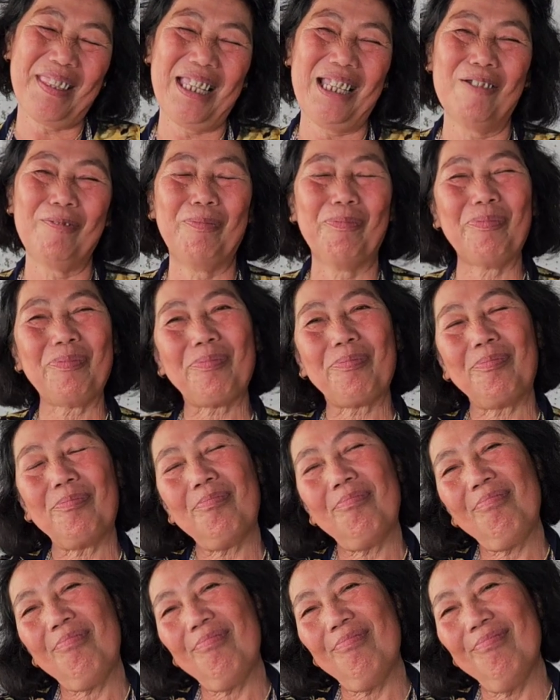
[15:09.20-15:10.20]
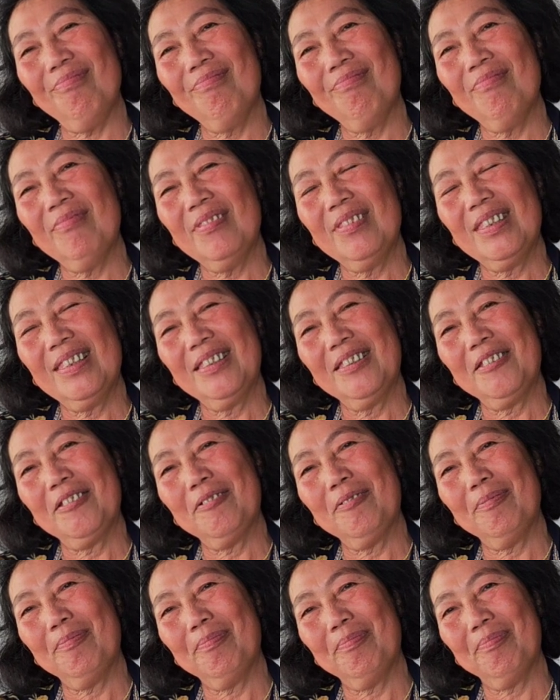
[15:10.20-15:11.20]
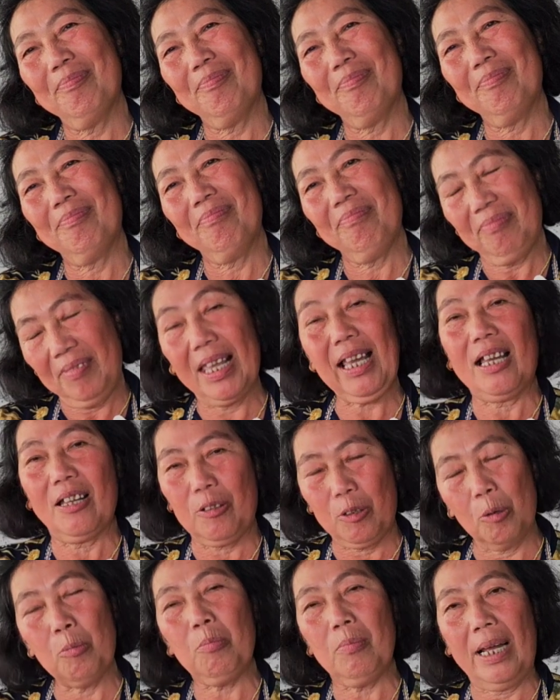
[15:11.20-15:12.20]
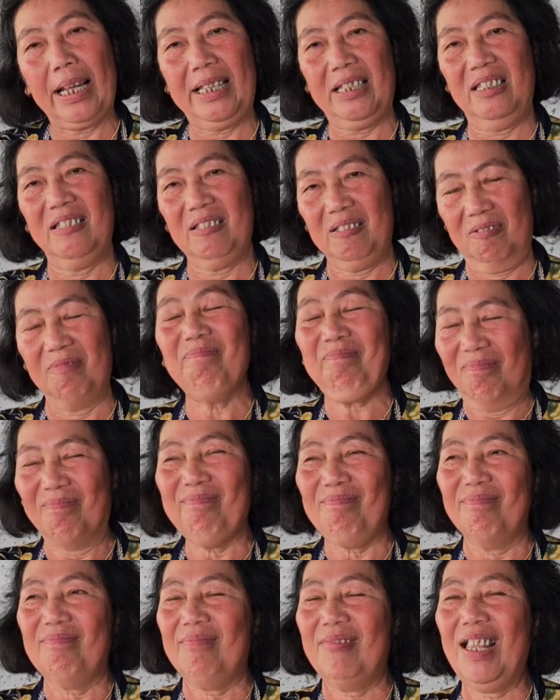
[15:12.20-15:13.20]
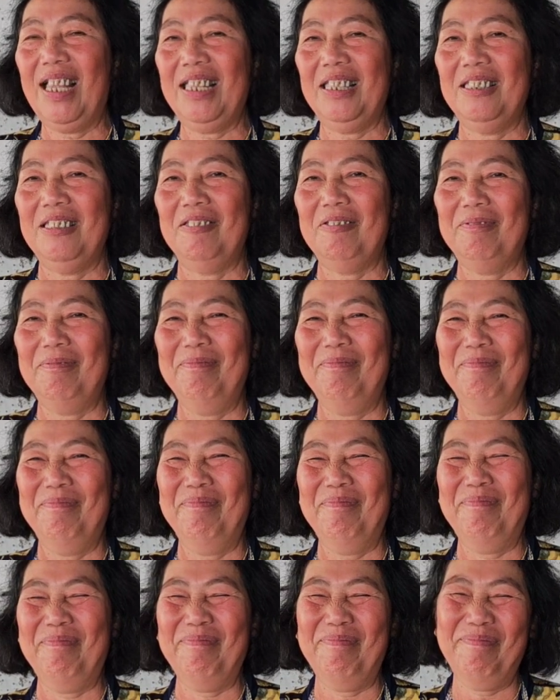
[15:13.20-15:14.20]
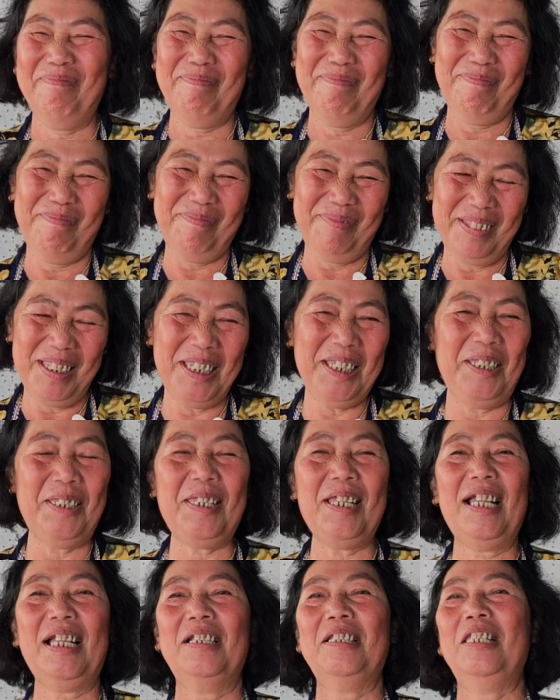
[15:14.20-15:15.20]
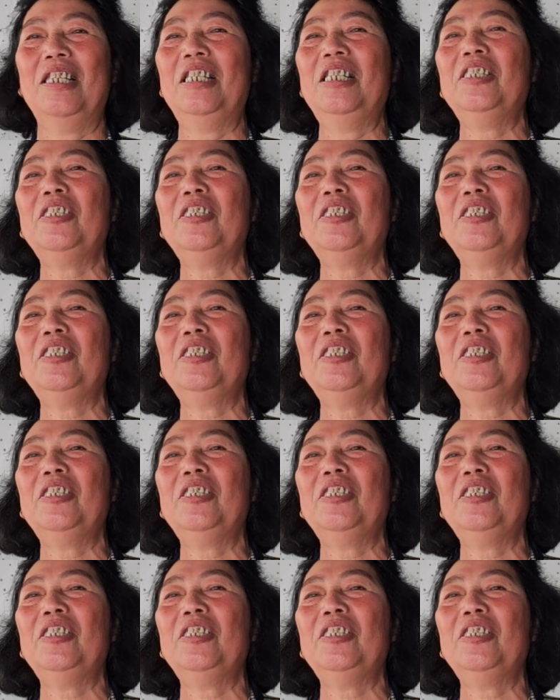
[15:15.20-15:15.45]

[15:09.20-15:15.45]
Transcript: đường đạo con đường giác ngộ dạ đúng hay ừ. hay y chang dạ.